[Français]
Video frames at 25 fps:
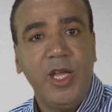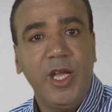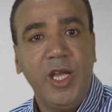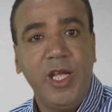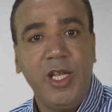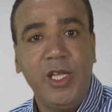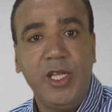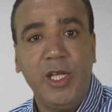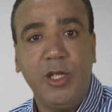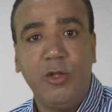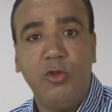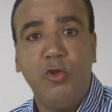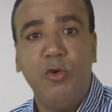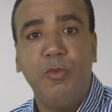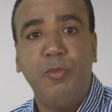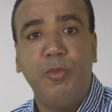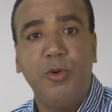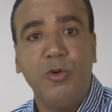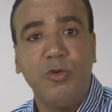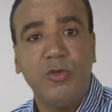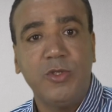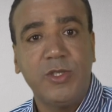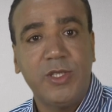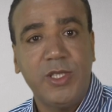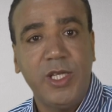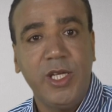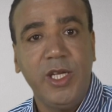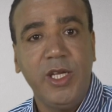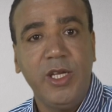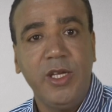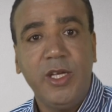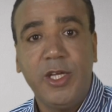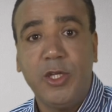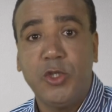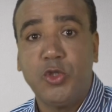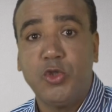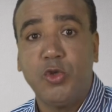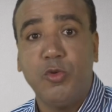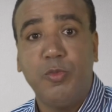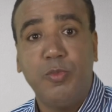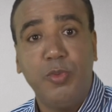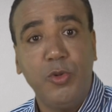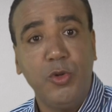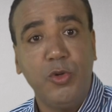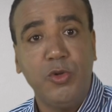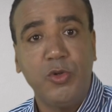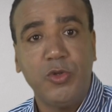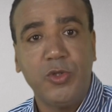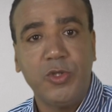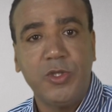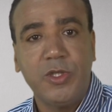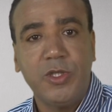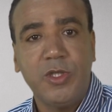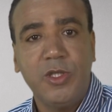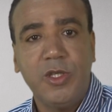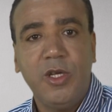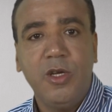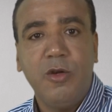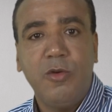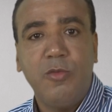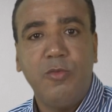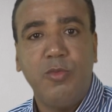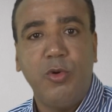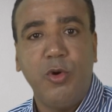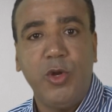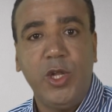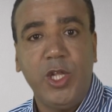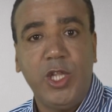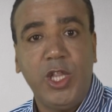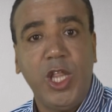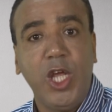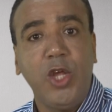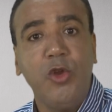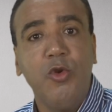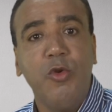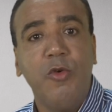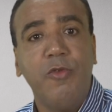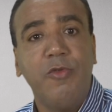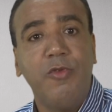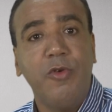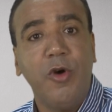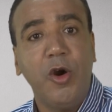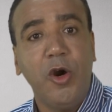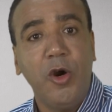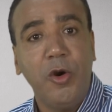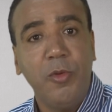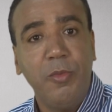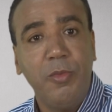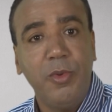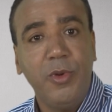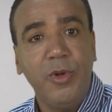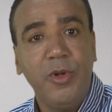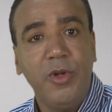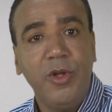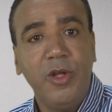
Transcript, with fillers: Il y a deux pensées qui s'opposent. Pour les technophobes,